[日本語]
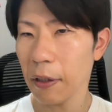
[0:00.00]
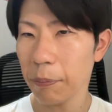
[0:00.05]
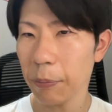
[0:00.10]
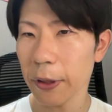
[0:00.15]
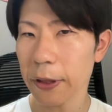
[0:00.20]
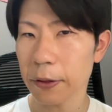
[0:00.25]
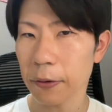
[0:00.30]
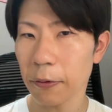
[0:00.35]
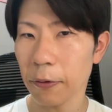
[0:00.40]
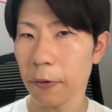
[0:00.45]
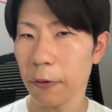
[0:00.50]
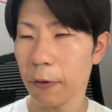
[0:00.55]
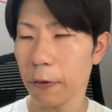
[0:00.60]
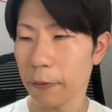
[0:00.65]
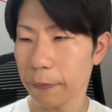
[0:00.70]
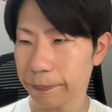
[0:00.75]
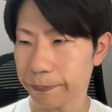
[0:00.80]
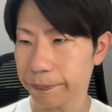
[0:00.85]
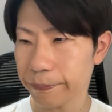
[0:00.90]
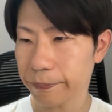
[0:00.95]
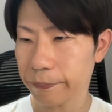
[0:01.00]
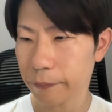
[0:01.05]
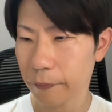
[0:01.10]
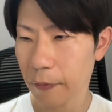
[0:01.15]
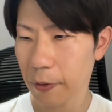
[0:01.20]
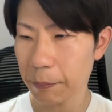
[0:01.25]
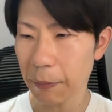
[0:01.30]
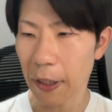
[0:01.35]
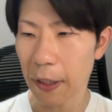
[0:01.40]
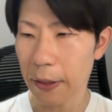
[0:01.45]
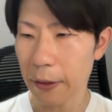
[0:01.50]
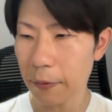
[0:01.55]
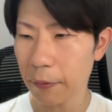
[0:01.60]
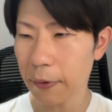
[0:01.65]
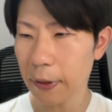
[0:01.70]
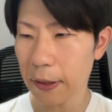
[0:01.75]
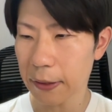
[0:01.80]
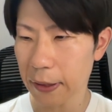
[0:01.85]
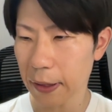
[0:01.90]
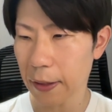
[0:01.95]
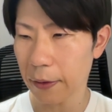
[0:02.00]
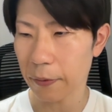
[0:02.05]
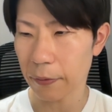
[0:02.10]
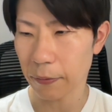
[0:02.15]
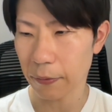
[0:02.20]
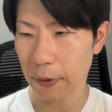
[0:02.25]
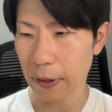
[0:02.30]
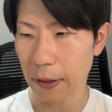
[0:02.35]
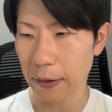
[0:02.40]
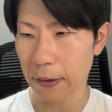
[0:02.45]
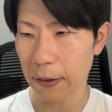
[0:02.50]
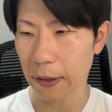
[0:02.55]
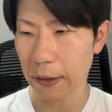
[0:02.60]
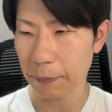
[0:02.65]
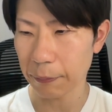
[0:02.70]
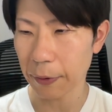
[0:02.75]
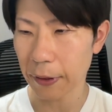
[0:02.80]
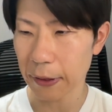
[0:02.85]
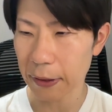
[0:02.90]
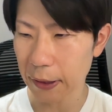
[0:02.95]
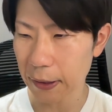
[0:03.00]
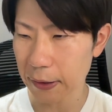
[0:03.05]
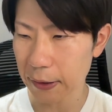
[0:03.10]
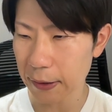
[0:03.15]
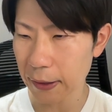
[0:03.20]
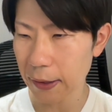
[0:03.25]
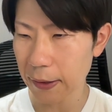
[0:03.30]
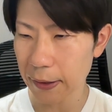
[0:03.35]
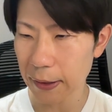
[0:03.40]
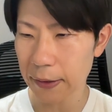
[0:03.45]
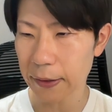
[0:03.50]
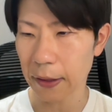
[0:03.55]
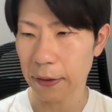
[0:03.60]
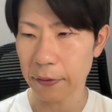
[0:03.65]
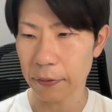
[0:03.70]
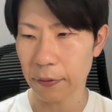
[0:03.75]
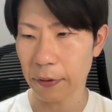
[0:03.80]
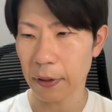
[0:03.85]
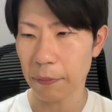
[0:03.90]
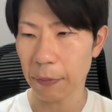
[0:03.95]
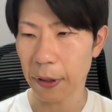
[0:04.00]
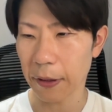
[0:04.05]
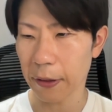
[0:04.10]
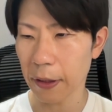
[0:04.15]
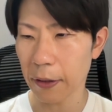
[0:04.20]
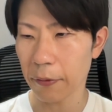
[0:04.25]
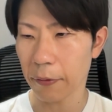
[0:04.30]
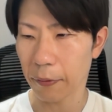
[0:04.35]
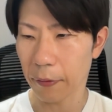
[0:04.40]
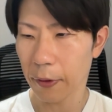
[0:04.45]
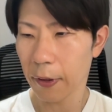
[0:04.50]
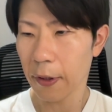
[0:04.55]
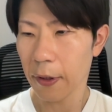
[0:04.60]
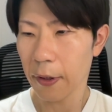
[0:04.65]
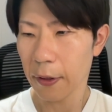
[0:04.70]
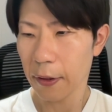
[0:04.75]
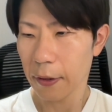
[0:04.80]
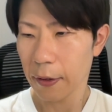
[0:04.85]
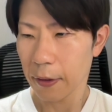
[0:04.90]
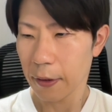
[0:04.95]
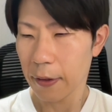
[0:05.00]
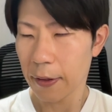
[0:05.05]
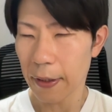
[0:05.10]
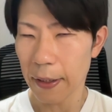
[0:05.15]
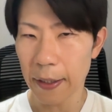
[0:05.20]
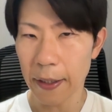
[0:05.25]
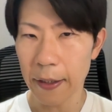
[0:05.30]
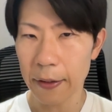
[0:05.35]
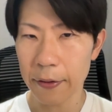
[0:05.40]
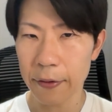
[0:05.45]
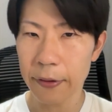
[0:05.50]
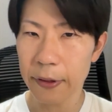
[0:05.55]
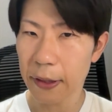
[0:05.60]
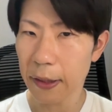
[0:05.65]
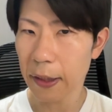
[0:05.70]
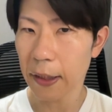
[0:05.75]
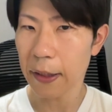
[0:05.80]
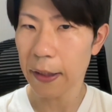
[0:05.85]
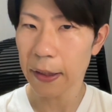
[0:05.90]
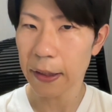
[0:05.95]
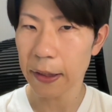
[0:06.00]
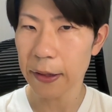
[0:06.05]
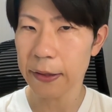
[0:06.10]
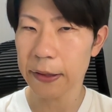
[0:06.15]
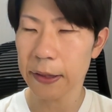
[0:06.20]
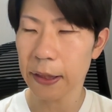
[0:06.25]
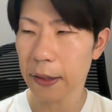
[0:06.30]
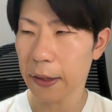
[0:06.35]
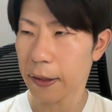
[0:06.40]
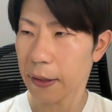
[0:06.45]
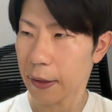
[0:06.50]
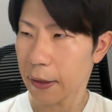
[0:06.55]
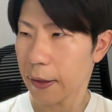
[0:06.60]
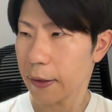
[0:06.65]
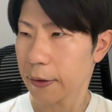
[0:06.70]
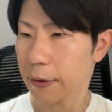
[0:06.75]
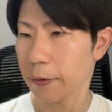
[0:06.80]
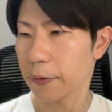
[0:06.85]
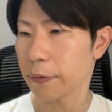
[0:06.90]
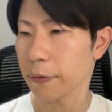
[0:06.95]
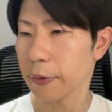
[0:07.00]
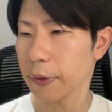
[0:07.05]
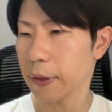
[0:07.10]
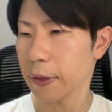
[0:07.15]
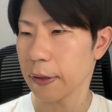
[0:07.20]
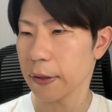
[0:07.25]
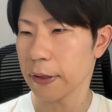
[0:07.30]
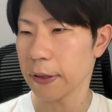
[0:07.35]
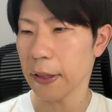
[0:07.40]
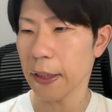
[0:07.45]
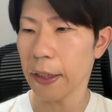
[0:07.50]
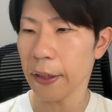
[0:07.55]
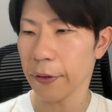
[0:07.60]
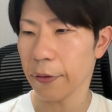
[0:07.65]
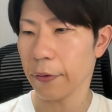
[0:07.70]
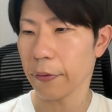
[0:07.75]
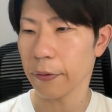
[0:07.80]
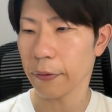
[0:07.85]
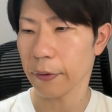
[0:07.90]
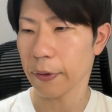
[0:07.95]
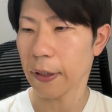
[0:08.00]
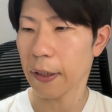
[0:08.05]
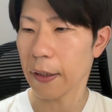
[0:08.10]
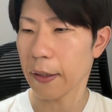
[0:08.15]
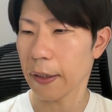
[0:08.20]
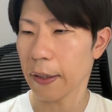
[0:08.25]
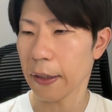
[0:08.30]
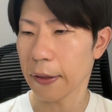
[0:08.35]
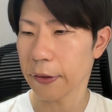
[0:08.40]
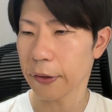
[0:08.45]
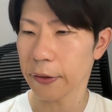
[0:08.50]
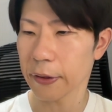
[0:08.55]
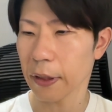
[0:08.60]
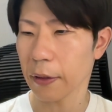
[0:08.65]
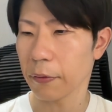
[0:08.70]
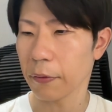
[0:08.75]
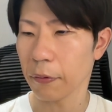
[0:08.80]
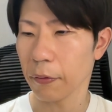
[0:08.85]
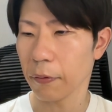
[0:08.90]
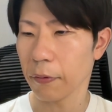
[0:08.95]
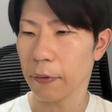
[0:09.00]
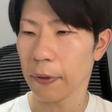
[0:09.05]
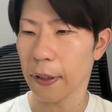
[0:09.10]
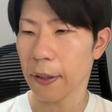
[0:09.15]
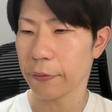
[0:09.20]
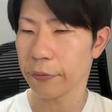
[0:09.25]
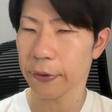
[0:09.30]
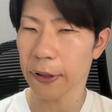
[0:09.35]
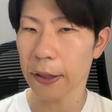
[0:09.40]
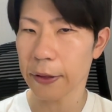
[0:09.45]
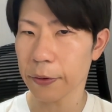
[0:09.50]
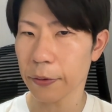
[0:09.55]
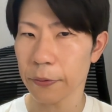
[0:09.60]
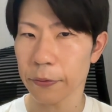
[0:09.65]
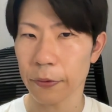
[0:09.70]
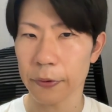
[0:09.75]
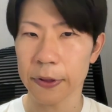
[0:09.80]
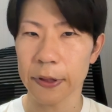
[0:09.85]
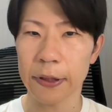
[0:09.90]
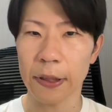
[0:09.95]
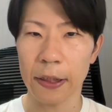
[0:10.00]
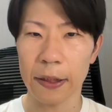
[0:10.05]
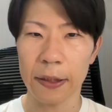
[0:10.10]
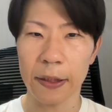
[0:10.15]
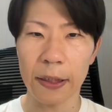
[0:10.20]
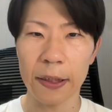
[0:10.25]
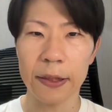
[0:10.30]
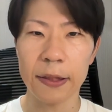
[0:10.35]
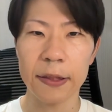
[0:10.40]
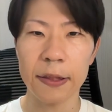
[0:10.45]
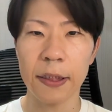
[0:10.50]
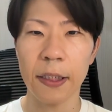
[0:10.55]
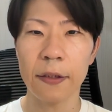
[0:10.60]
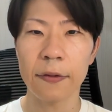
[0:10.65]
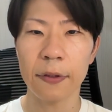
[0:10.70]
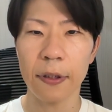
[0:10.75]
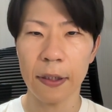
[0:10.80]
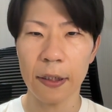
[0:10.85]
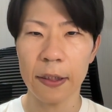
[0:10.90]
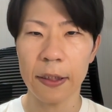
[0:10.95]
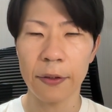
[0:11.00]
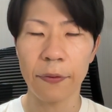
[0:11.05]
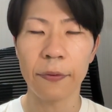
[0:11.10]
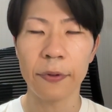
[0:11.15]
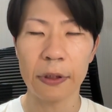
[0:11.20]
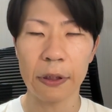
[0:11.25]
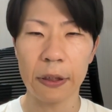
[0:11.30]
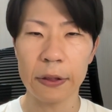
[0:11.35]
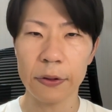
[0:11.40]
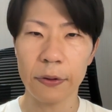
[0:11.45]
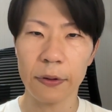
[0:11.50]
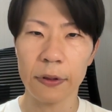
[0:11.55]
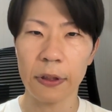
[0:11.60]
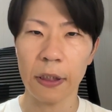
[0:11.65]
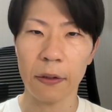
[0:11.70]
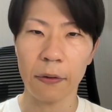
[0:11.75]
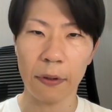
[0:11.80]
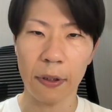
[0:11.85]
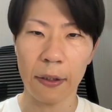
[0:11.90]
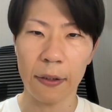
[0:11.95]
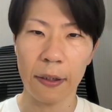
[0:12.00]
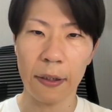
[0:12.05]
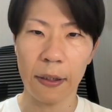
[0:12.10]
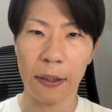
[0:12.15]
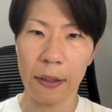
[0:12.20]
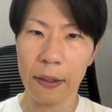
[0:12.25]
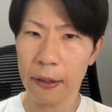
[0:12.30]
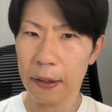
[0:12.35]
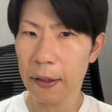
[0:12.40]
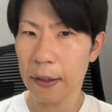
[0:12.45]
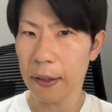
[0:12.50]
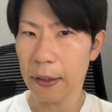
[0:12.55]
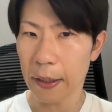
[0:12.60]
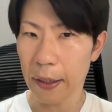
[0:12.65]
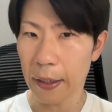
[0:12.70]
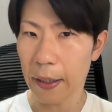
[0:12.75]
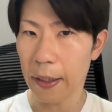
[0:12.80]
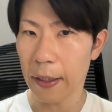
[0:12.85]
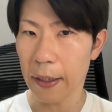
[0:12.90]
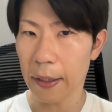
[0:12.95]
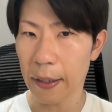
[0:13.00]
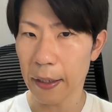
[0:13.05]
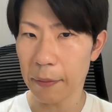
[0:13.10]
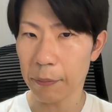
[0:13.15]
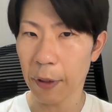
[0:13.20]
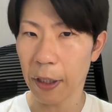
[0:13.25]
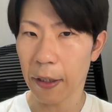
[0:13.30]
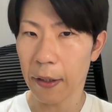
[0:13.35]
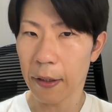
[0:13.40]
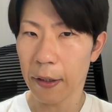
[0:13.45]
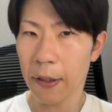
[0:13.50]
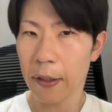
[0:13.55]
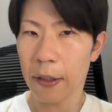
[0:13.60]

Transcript: やっぱりそのまあ、いろんな制度とかあったり、まあ、節税政策とか、まあ、結構、えー、国が歴史的にそのフリ自営業とか、えー、そういったのを増やそうとしてた歴史があるから日本にはそういったのがなんか、えー、まあ